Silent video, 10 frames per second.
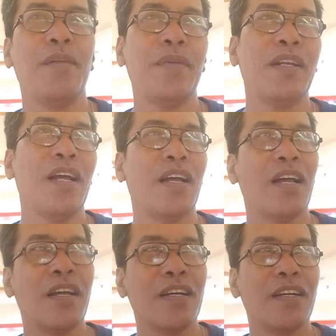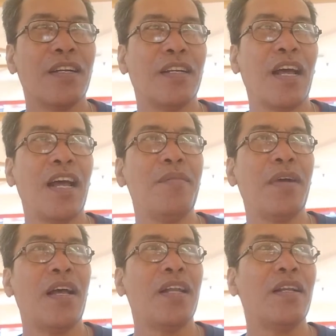labi na nga na ay
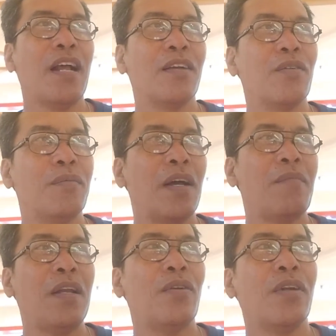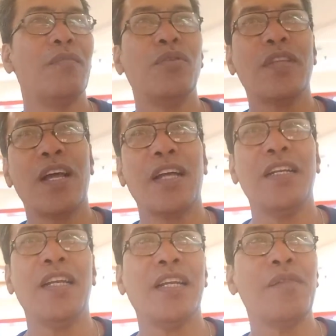mga mga balor nga butang nga
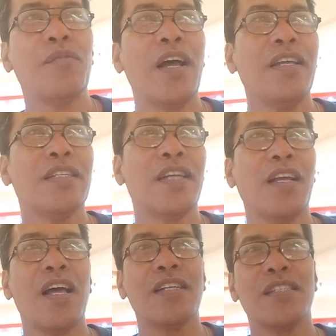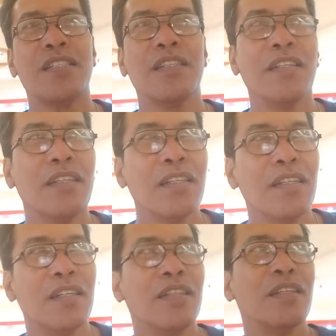dili na kaya sa kas
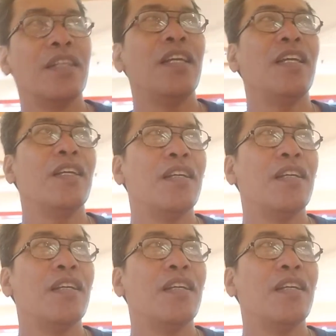di